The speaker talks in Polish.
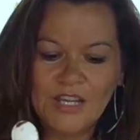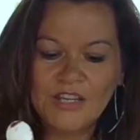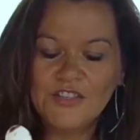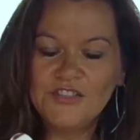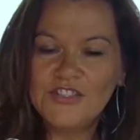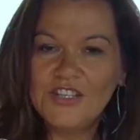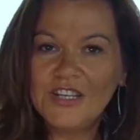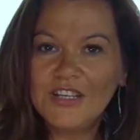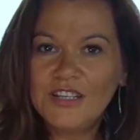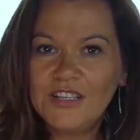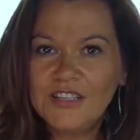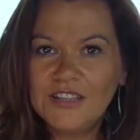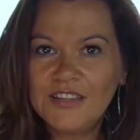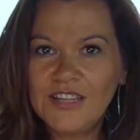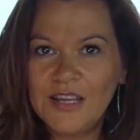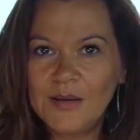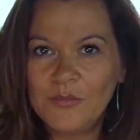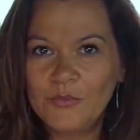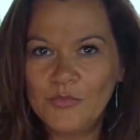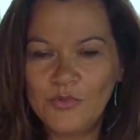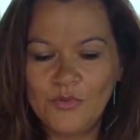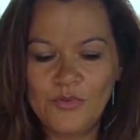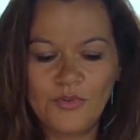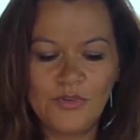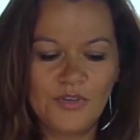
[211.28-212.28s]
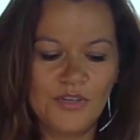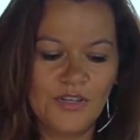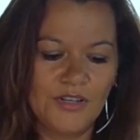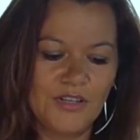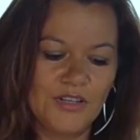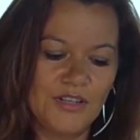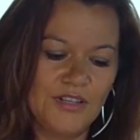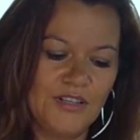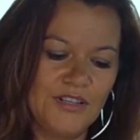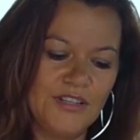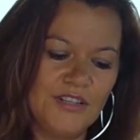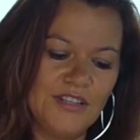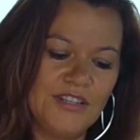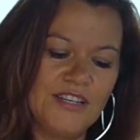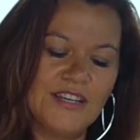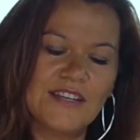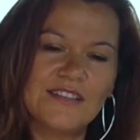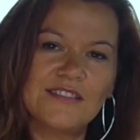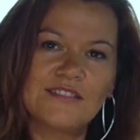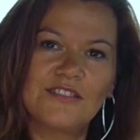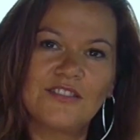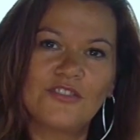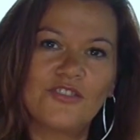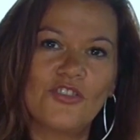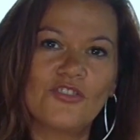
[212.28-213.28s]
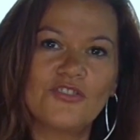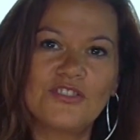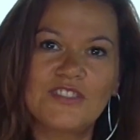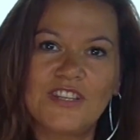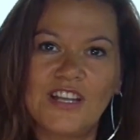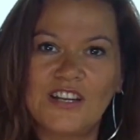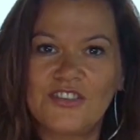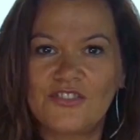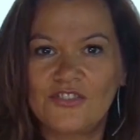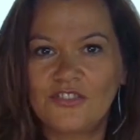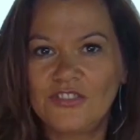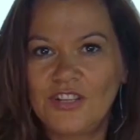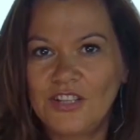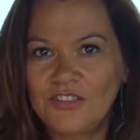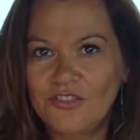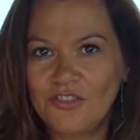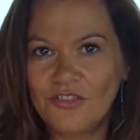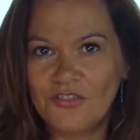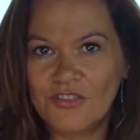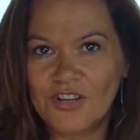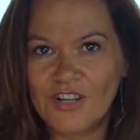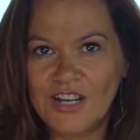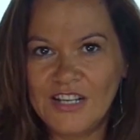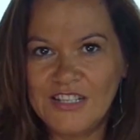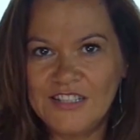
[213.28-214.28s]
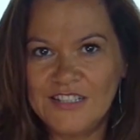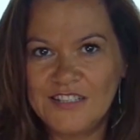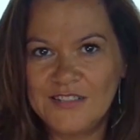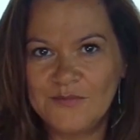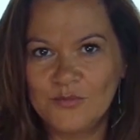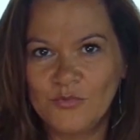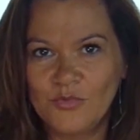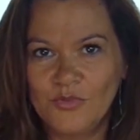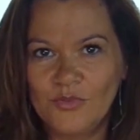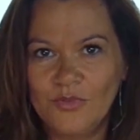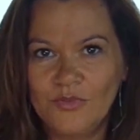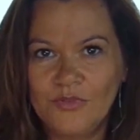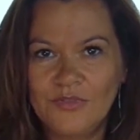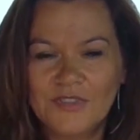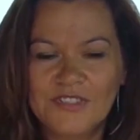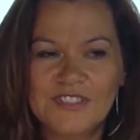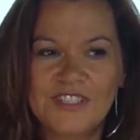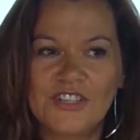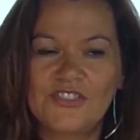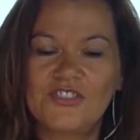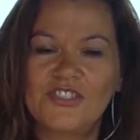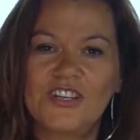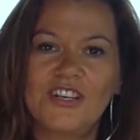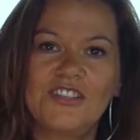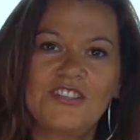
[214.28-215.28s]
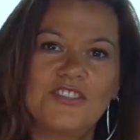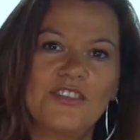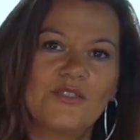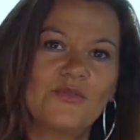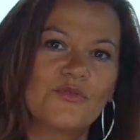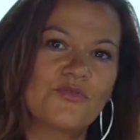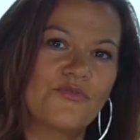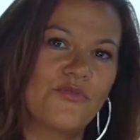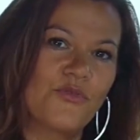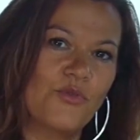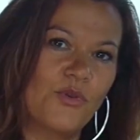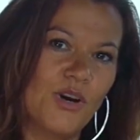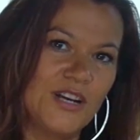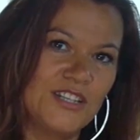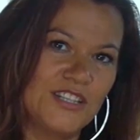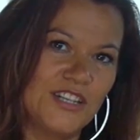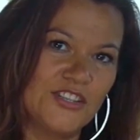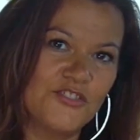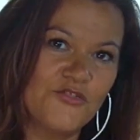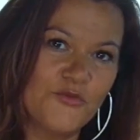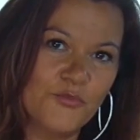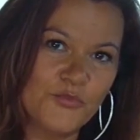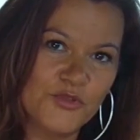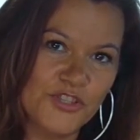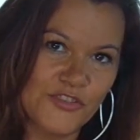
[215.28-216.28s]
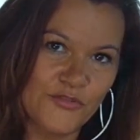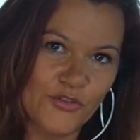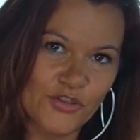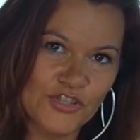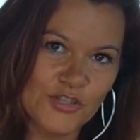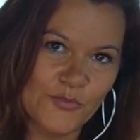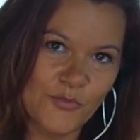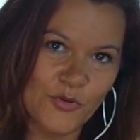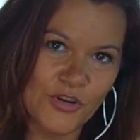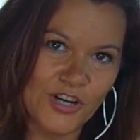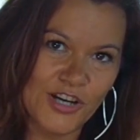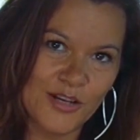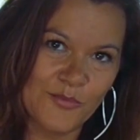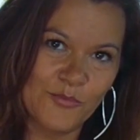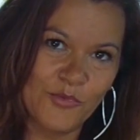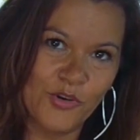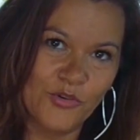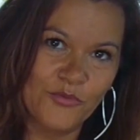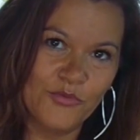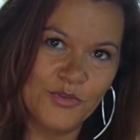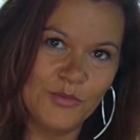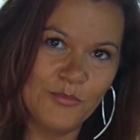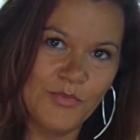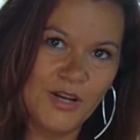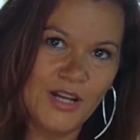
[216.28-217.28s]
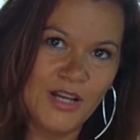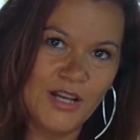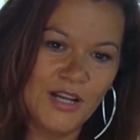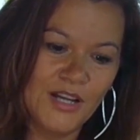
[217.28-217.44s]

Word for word: Dzięki temu jest dostarczona do organizmu, zaczyna się już wchłaniać w przewodzie pokarmowym